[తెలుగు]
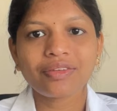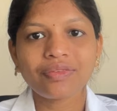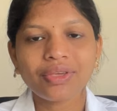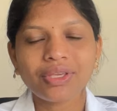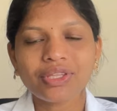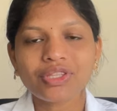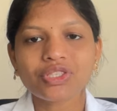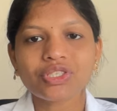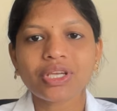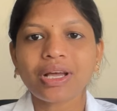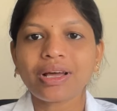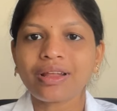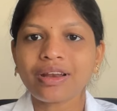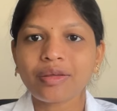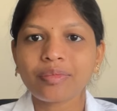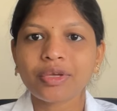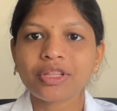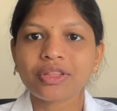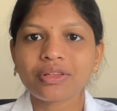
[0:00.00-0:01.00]
అనేవి
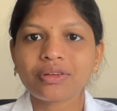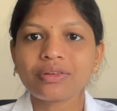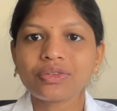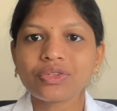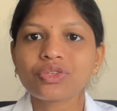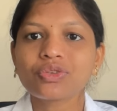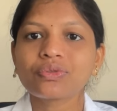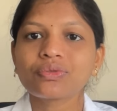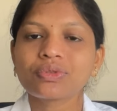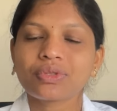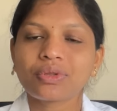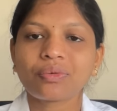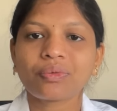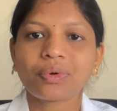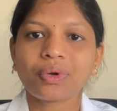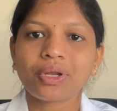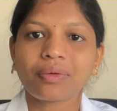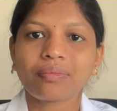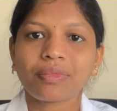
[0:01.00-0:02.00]
చాలా మందిలో చూస్తూ
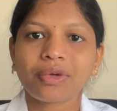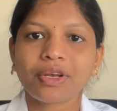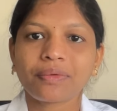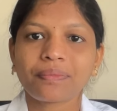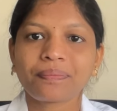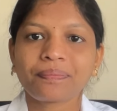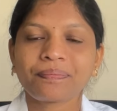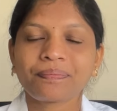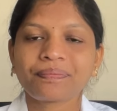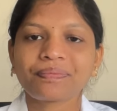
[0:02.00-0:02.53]
ఉంటాం మనం